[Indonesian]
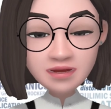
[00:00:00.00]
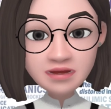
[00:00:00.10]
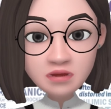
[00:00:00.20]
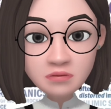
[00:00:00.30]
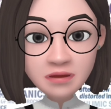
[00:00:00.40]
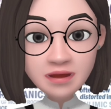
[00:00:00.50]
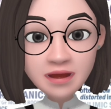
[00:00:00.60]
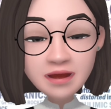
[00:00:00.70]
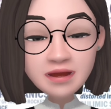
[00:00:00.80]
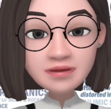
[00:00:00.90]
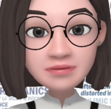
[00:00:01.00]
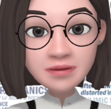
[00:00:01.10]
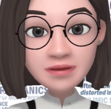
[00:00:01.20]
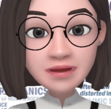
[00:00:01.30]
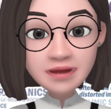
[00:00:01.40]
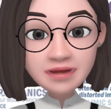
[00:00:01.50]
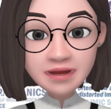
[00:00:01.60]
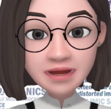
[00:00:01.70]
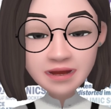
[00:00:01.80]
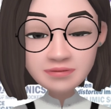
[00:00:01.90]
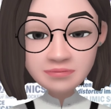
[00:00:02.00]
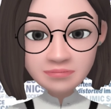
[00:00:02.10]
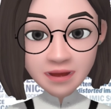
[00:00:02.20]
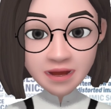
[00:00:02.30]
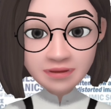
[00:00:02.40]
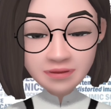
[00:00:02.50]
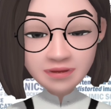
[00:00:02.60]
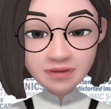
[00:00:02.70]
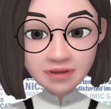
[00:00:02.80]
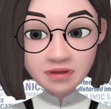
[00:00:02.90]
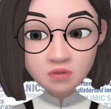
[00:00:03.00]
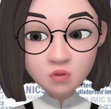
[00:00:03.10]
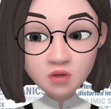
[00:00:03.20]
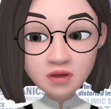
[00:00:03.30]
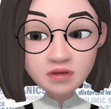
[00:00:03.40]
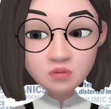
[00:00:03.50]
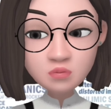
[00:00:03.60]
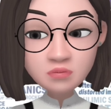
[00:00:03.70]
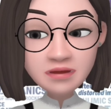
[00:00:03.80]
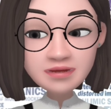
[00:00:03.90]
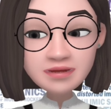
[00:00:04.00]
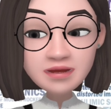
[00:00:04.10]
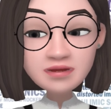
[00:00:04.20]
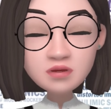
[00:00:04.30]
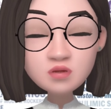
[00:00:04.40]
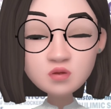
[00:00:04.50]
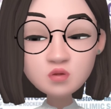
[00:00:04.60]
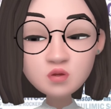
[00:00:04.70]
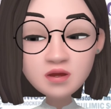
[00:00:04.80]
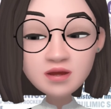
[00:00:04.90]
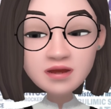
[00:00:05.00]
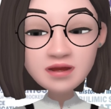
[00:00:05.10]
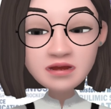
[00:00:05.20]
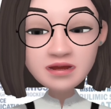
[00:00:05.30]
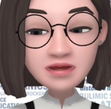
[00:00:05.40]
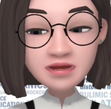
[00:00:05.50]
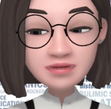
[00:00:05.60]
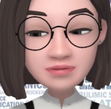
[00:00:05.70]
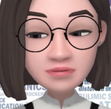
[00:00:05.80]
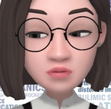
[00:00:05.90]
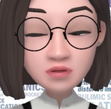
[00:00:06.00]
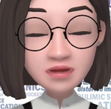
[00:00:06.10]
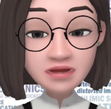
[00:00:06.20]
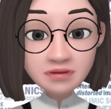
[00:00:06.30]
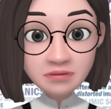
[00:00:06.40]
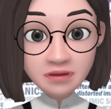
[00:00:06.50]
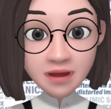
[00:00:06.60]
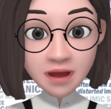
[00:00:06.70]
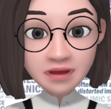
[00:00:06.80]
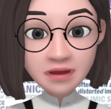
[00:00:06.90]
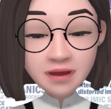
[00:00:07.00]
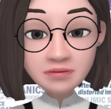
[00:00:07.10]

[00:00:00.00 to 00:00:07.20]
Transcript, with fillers: supaya kalian lebih jelas lagi memahami tentang ruang lingkup kajian sosiologi ini, Memoid akan menjelaskan